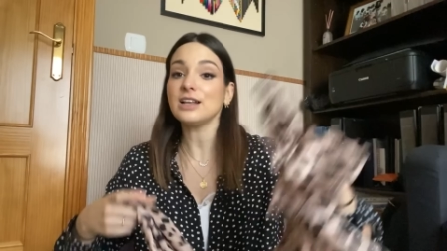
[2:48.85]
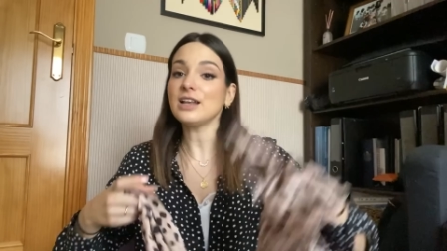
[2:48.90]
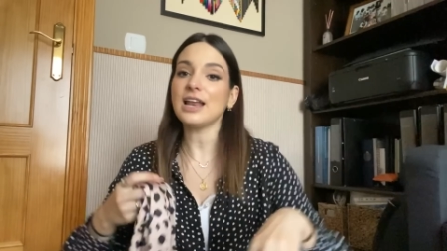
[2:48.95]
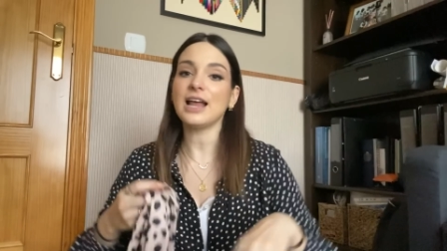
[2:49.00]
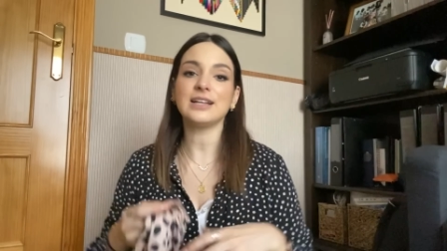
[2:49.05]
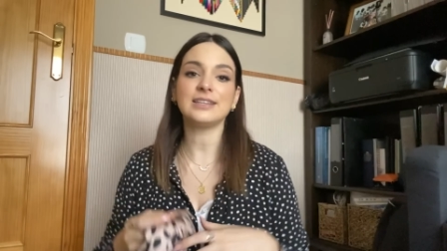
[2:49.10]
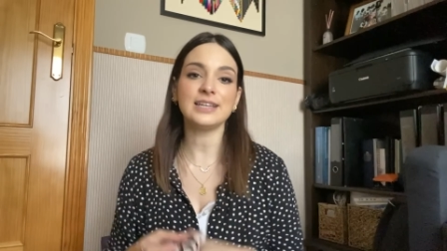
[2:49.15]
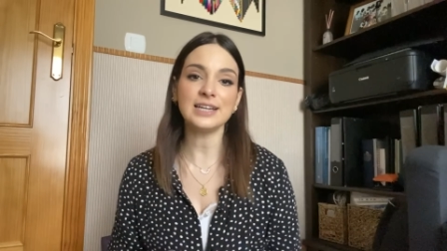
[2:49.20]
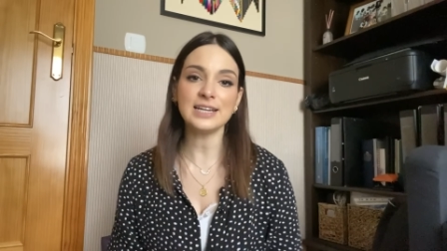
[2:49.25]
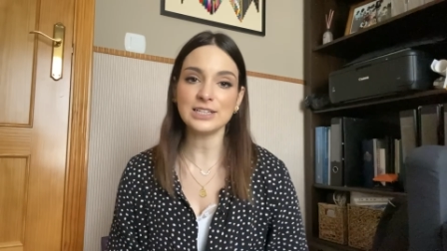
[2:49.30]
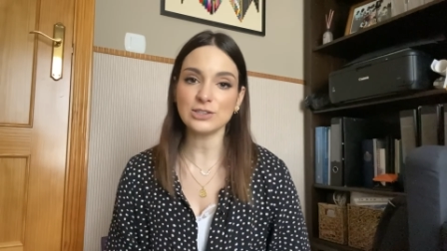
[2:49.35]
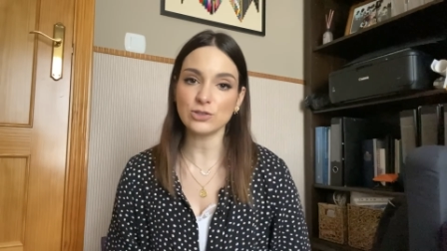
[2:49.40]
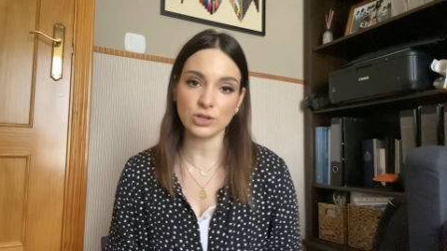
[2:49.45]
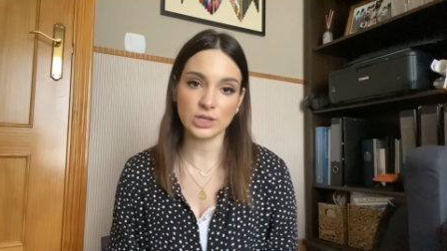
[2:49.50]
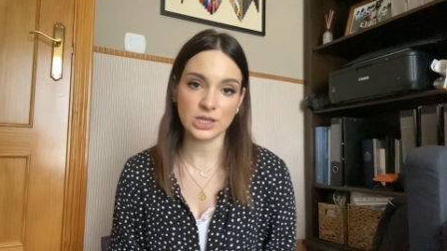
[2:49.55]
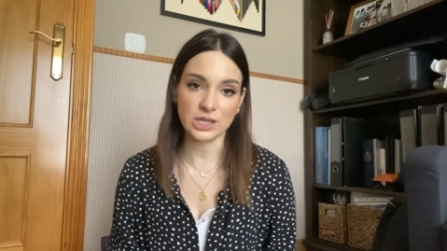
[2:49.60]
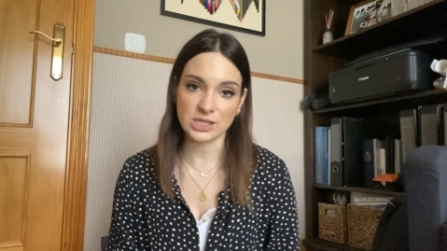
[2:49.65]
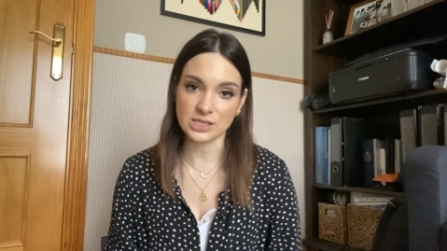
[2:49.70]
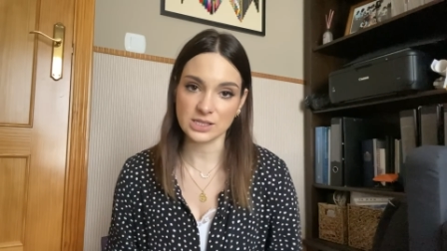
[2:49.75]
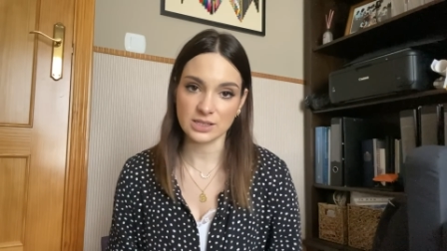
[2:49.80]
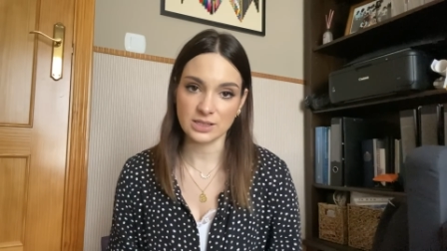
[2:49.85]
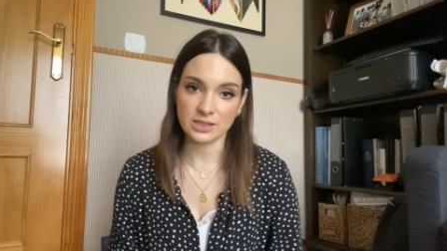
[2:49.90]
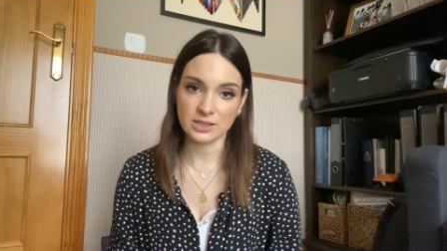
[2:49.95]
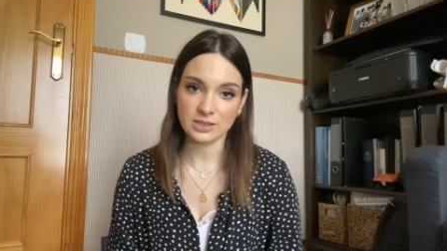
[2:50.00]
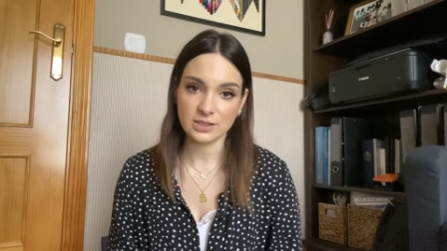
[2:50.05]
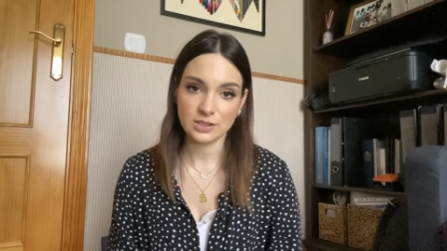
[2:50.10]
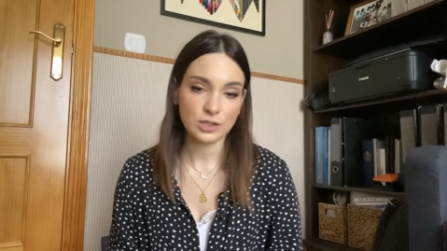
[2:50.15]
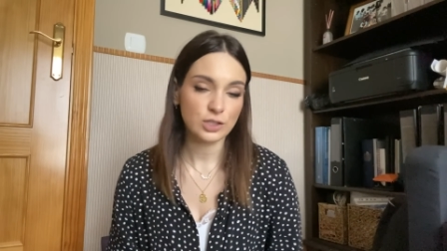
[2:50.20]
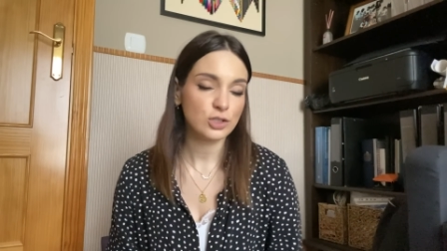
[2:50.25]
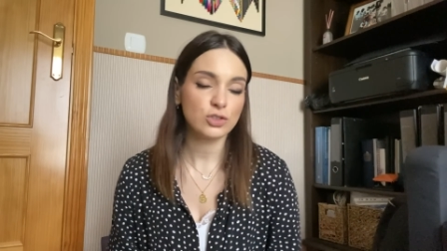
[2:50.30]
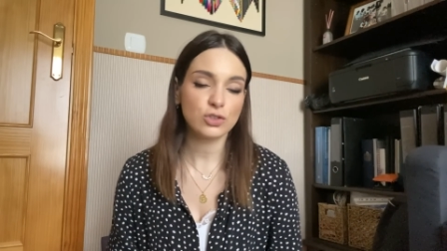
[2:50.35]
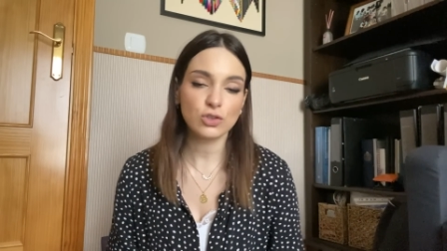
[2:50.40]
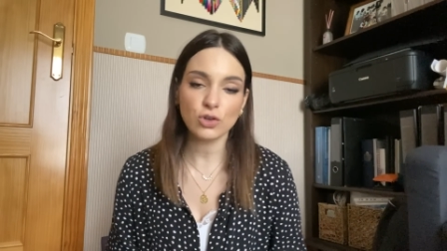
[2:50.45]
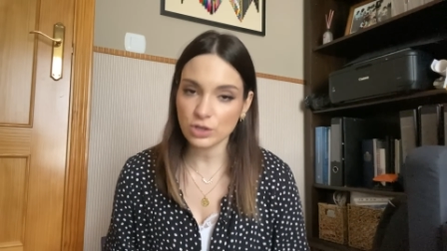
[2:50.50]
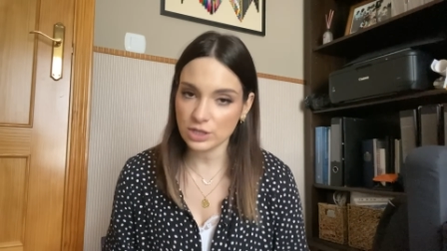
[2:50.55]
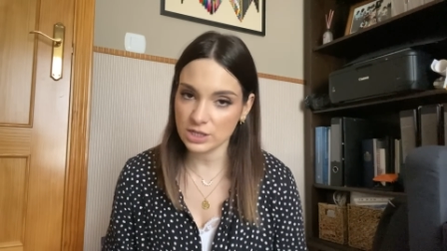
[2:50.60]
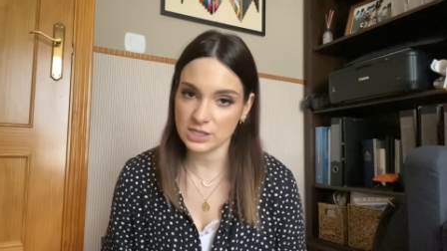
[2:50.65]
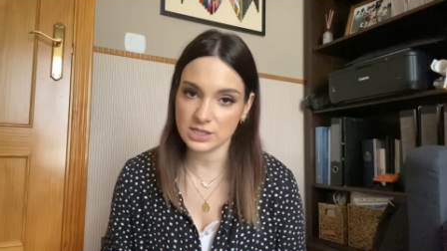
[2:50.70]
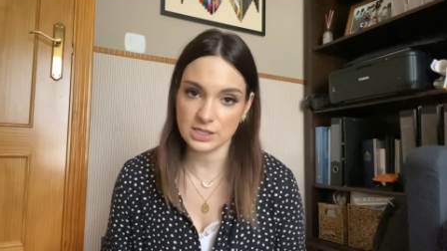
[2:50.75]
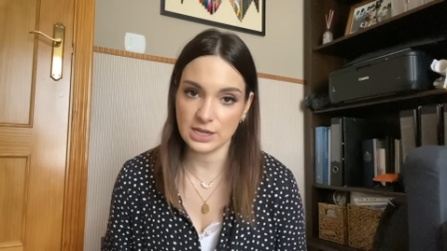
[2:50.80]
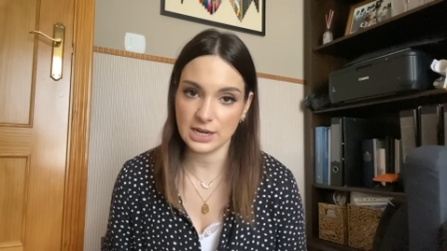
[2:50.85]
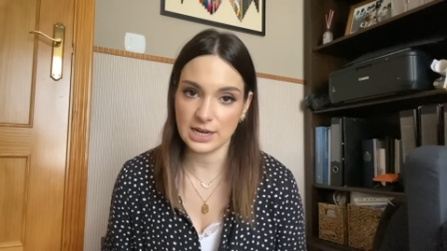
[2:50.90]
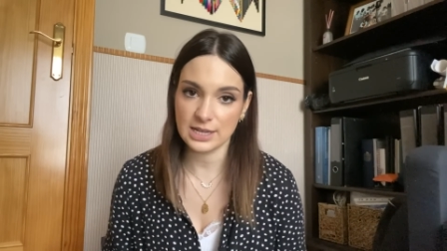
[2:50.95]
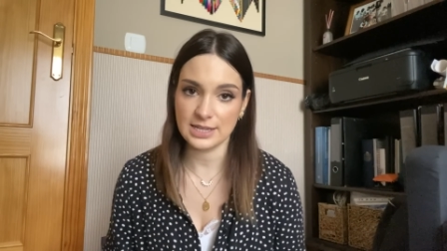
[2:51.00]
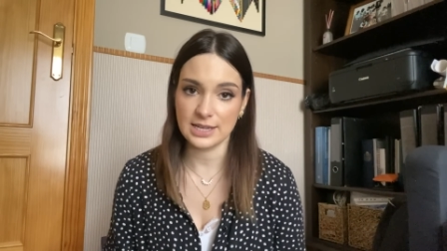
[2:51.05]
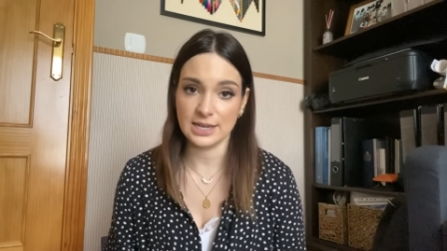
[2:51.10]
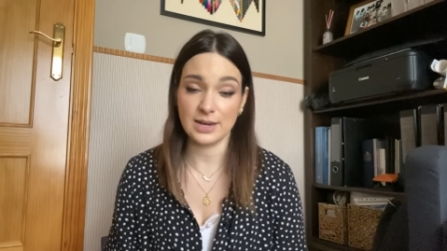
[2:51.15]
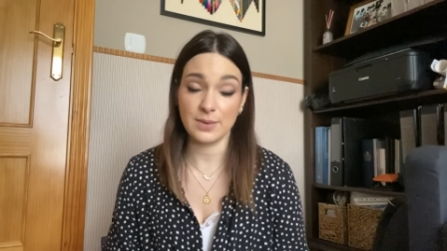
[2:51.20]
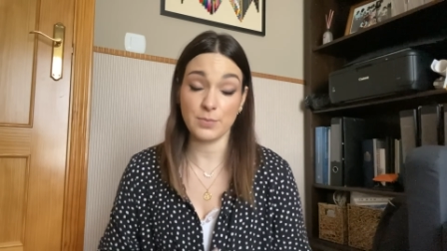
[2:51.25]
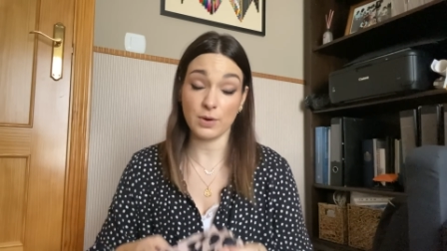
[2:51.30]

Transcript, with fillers: La tiene Tokiski, Tokiski la tiene,